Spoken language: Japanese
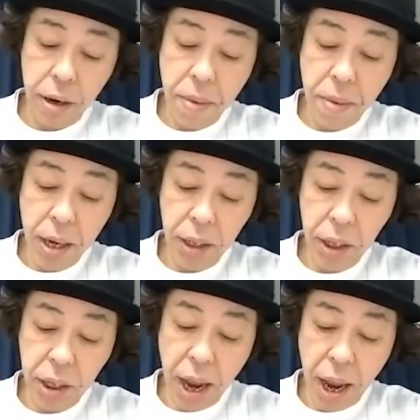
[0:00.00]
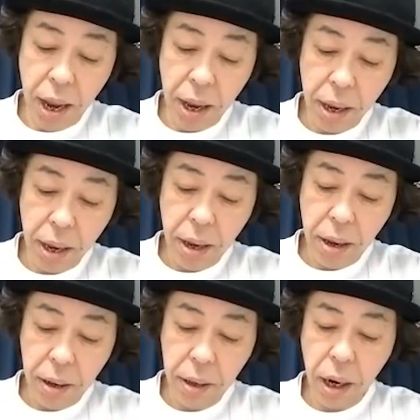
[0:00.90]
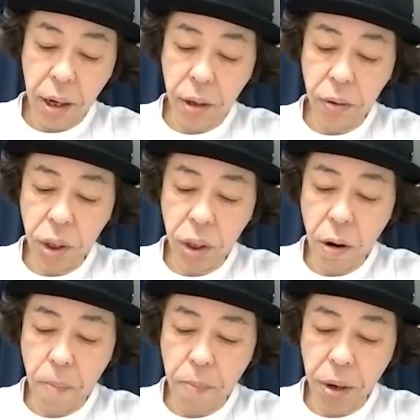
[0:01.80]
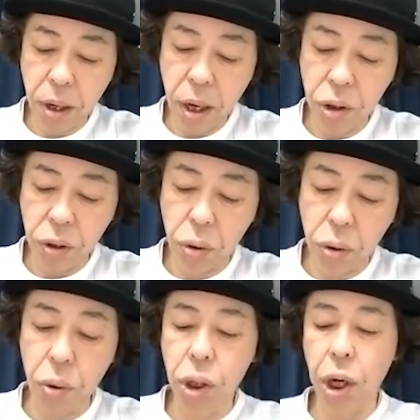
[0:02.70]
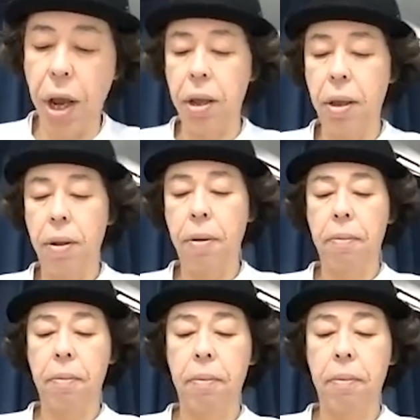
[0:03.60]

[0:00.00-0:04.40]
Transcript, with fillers: 2枚して、なら9670円、ちょうどいいんじゃないああ、い